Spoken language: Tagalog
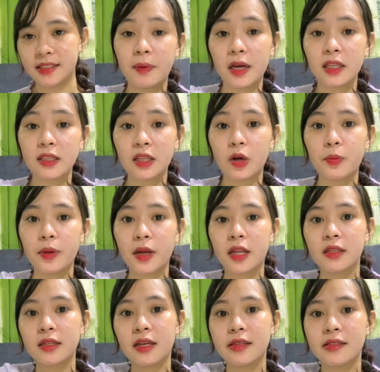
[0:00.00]
Pakita ko pa rin,
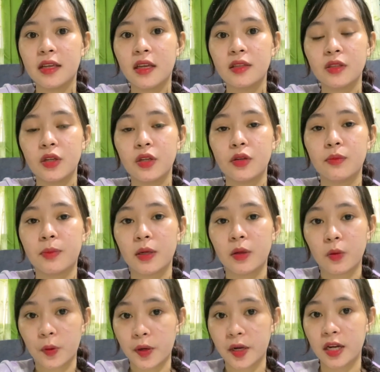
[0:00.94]
guys, sa inyo yung
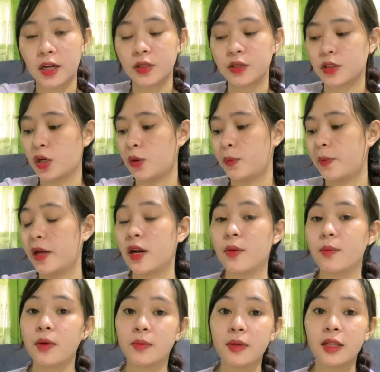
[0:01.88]
pag-workout ko, pero
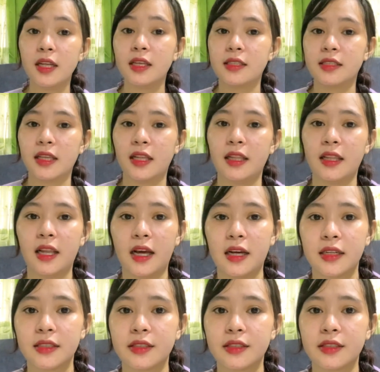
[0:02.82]
mabilisan lang.